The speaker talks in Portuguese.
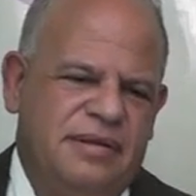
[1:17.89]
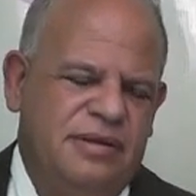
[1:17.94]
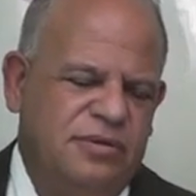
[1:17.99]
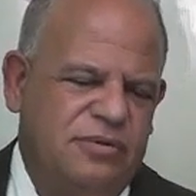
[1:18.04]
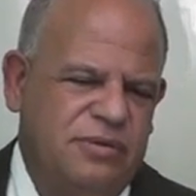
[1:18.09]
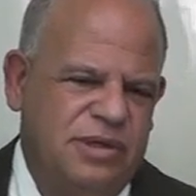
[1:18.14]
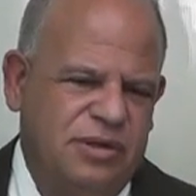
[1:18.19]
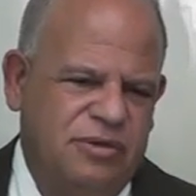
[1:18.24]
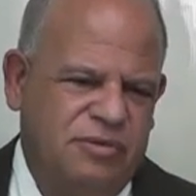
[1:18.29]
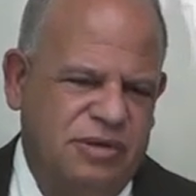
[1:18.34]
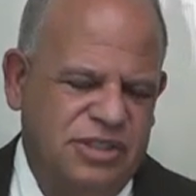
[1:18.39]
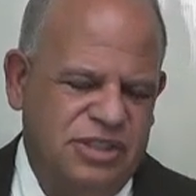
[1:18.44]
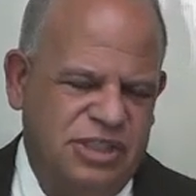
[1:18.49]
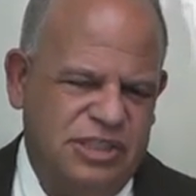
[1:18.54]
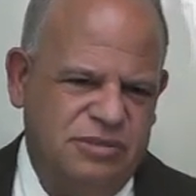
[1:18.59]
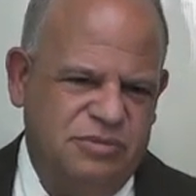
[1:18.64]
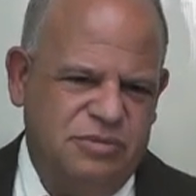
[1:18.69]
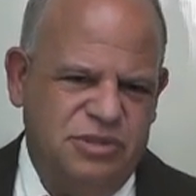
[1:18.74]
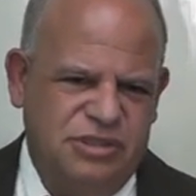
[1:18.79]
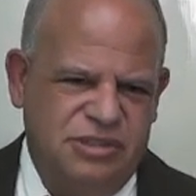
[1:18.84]
E o
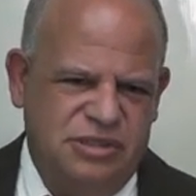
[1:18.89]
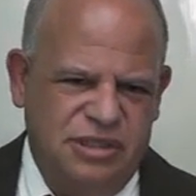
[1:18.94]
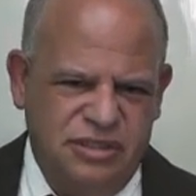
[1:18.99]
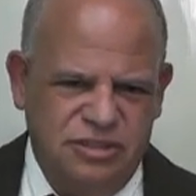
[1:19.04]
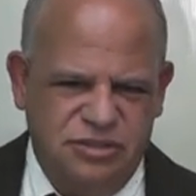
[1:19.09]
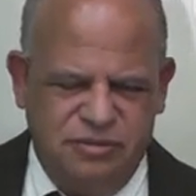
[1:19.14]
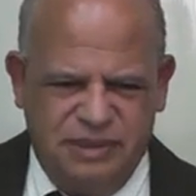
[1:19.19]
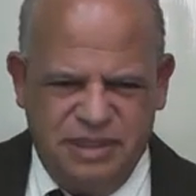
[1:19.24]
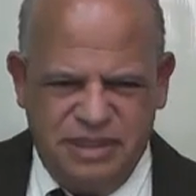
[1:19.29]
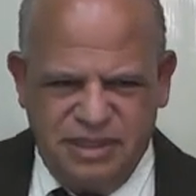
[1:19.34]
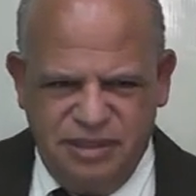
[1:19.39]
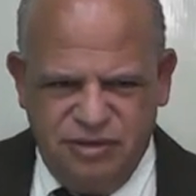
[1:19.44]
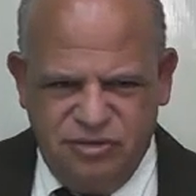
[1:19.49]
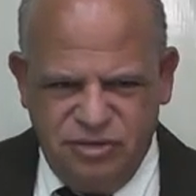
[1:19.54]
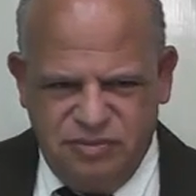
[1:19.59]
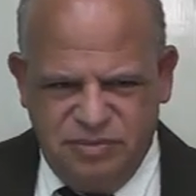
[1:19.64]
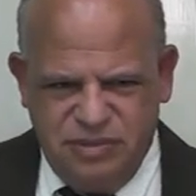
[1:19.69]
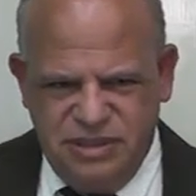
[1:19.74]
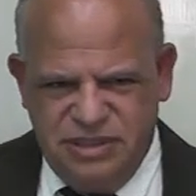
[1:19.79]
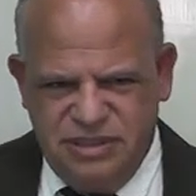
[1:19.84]
56º
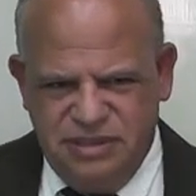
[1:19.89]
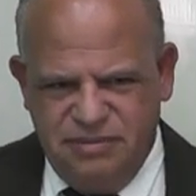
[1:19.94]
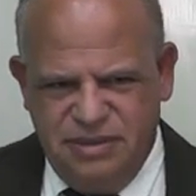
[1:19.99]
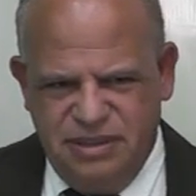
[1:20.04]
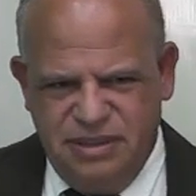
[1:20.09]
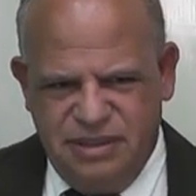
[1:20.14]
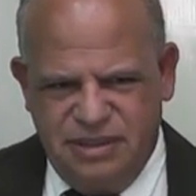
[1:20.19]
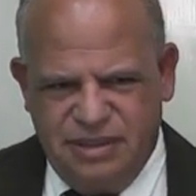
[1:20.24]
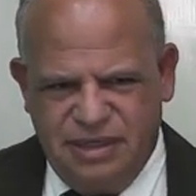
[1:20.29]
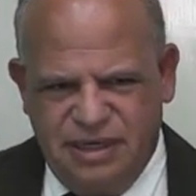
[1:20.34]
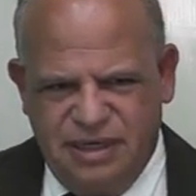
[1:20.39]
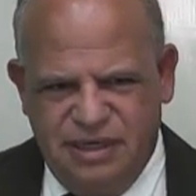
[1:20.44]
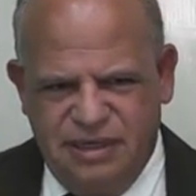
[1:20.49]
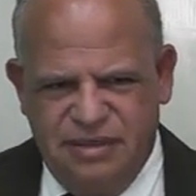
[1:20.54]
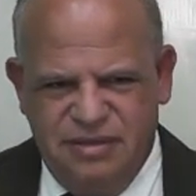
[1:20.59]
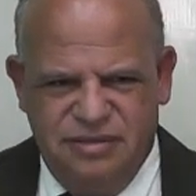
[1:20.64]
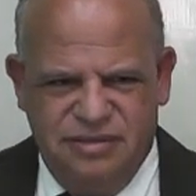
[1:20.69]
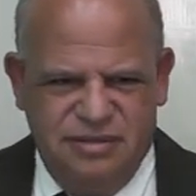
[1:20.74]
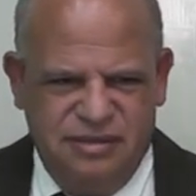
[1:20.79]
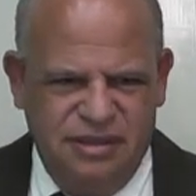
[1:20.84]
Batalhão de Polícia
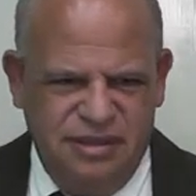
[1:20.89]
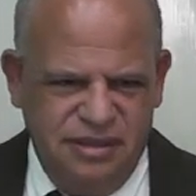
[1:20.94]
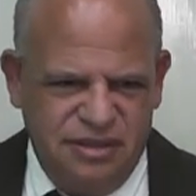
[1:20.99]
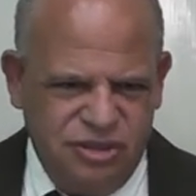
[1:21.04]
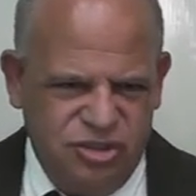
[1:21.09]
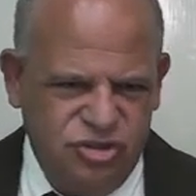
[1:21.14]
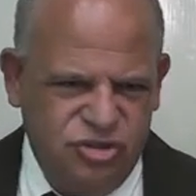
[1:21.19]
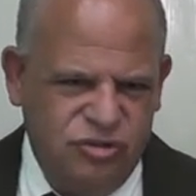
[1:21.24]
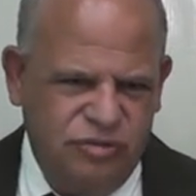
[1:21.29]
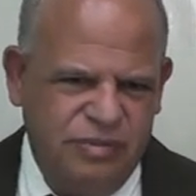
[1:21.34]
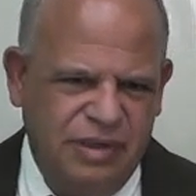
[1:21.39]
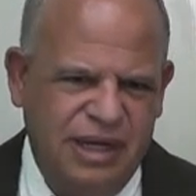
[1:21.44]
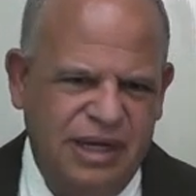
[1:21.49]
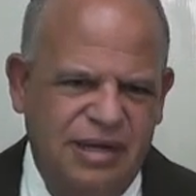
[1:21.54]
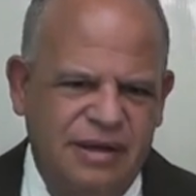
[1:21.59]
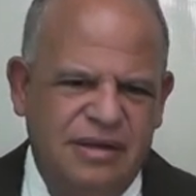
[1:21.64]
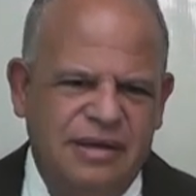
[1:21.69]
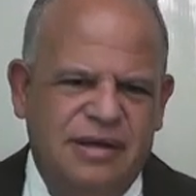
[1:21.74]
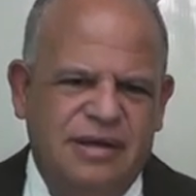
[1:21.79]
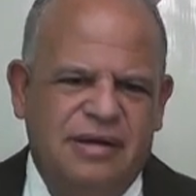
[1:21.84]
Militar de
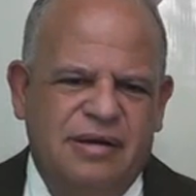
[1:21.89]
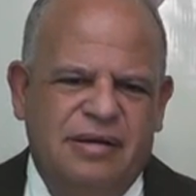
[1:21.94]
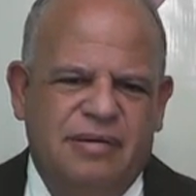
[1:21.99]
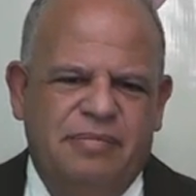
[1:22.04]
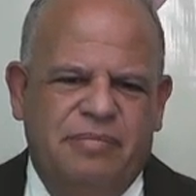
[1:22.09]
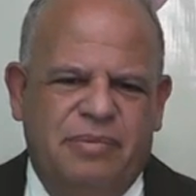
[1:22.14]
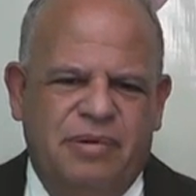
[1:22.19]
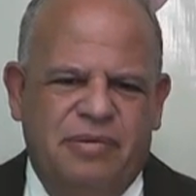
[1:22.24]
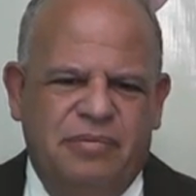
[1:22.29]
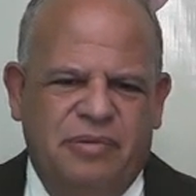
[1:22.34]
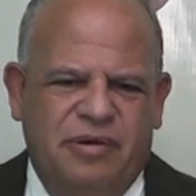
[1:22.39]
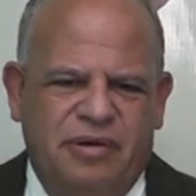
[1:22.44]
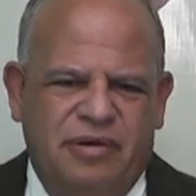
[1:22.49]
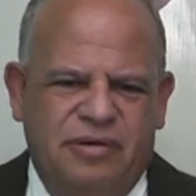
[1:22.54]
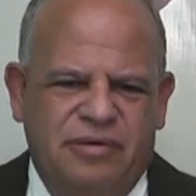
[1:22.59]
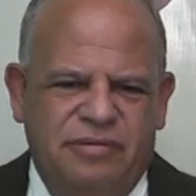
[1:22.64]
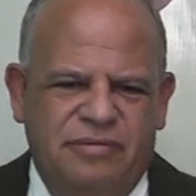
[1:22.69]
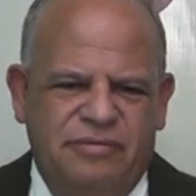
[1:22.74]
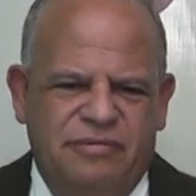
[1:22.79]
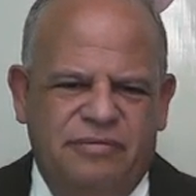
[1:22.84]
Itajubá
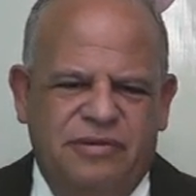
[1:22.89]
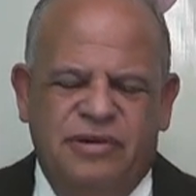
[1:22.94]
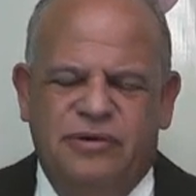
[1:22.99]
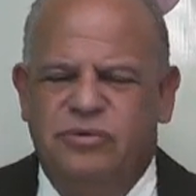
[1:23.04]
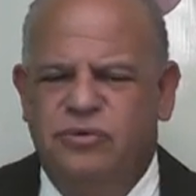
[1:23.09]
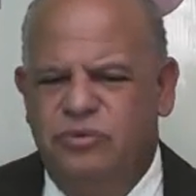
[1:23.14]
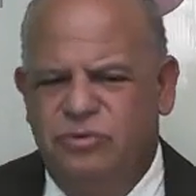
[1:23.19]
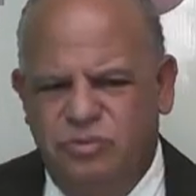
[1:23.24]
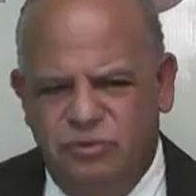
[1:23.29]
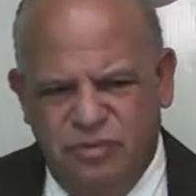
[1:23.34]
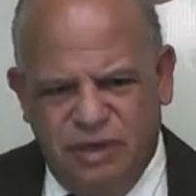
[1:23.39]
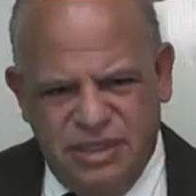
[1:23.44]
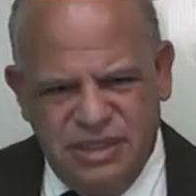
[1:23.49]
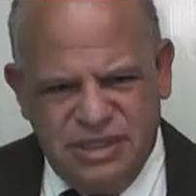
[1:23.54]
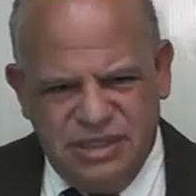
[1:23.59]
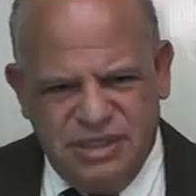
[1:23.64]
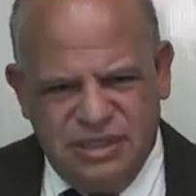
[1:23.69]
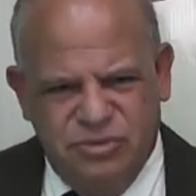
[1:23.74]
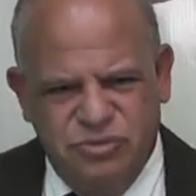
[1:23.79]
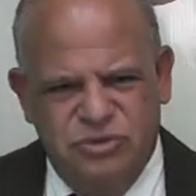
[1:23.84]
promoveu uma
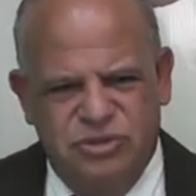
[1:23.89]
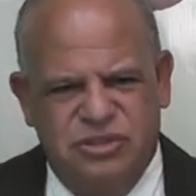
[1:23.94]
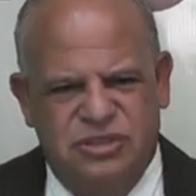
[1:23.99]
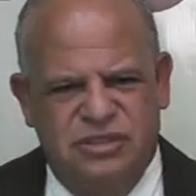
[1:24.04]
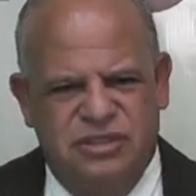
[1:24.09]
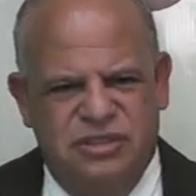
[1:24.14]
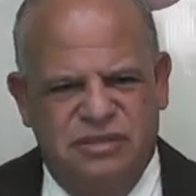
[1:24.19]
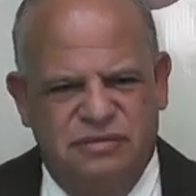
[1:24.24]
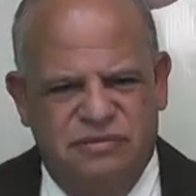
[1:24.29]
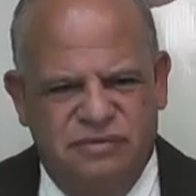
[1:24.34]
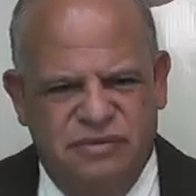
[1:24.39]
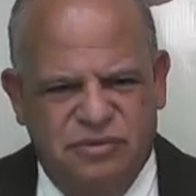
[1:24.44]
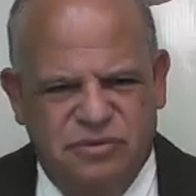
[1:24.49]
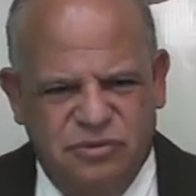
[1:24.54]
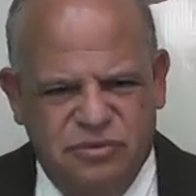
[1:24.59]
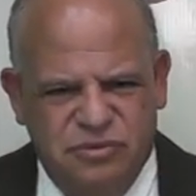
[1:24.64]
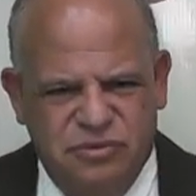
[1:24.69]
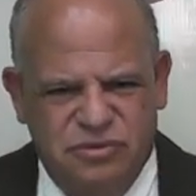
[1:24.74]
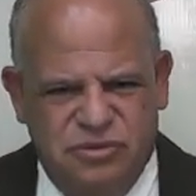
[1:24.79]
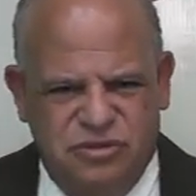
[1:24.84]
ação
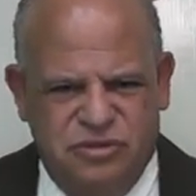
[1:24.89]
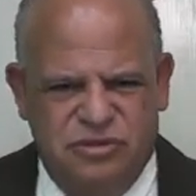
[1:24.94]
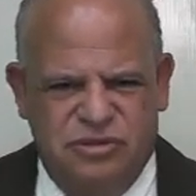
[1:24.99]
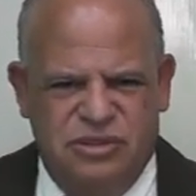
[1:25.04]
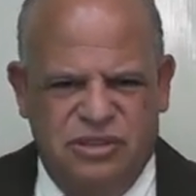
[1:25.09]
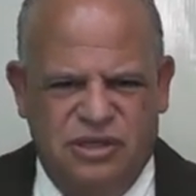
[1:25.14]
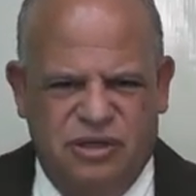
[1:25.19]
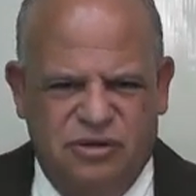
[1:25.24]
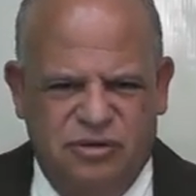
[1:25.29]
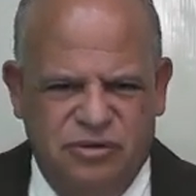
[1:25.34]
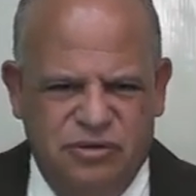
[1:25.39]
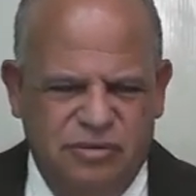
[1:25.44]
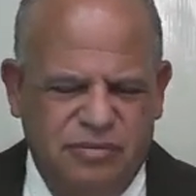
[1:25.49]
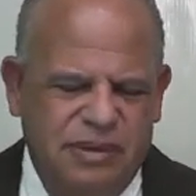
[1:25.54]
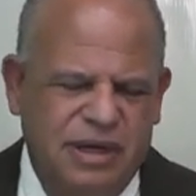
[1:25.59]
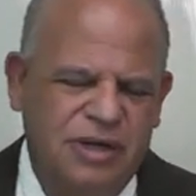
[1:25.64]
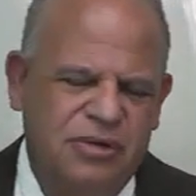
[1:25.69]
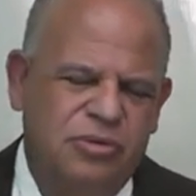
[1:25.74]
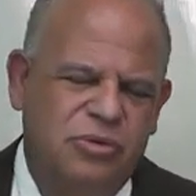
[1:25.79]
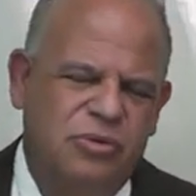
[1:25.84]
cívico-social no
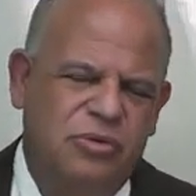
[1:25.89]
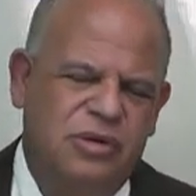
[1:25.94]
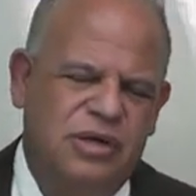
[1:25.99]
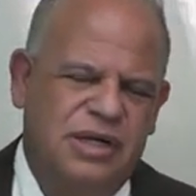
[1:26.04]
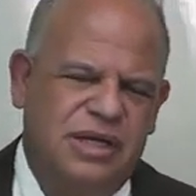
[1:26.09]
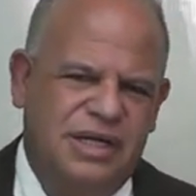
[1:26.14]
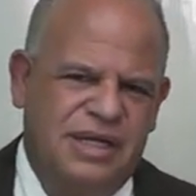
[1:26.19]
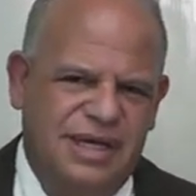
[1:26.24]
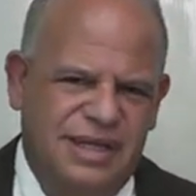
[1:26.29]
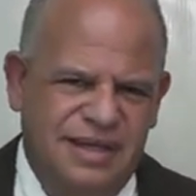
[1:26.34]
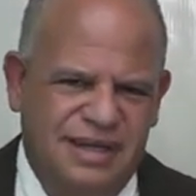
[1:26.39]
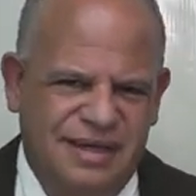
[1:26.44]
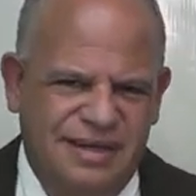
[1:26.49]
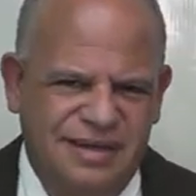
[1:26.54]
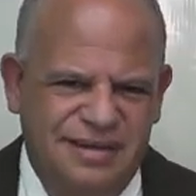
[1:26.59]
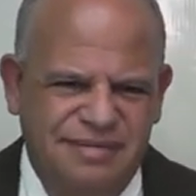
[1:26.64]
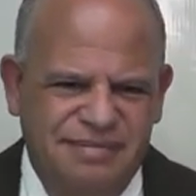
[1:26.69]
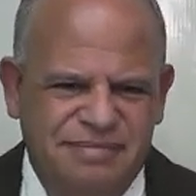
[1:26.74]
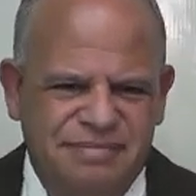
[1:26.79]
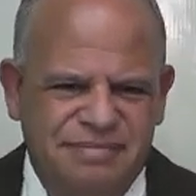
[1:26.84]
bairro Canaã,